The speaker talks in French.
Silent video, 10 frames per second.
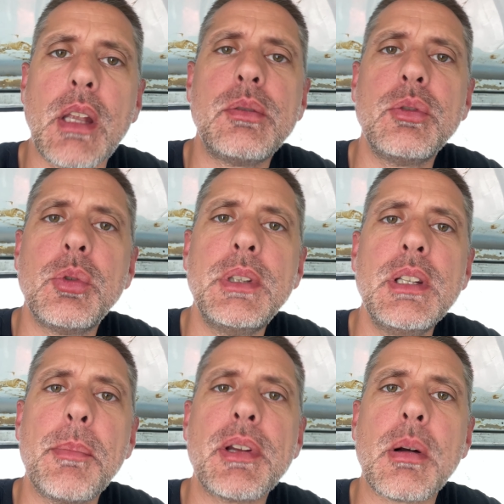Tu te dois te
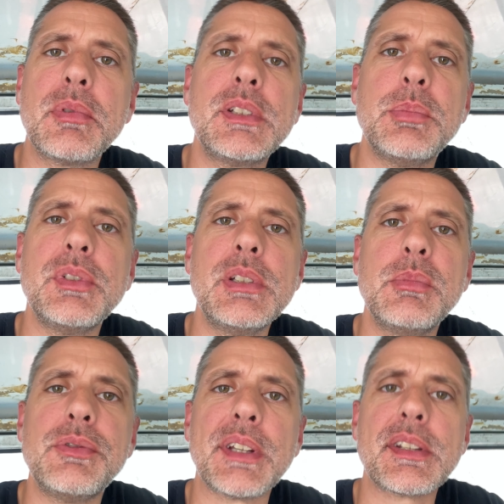dire, mais comment c'est possible
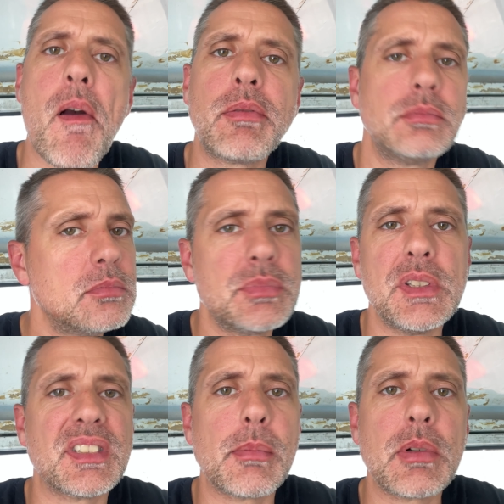de faire ça
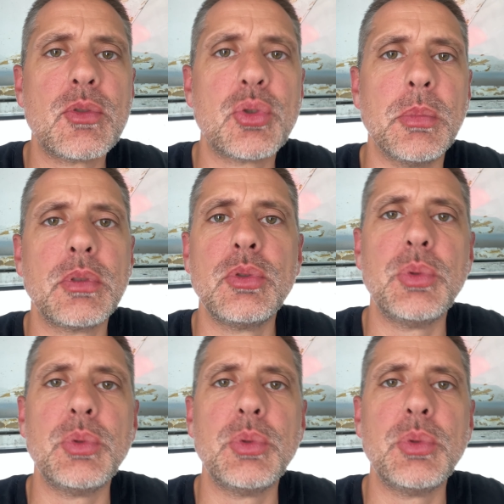C'est simple, je te montre tout de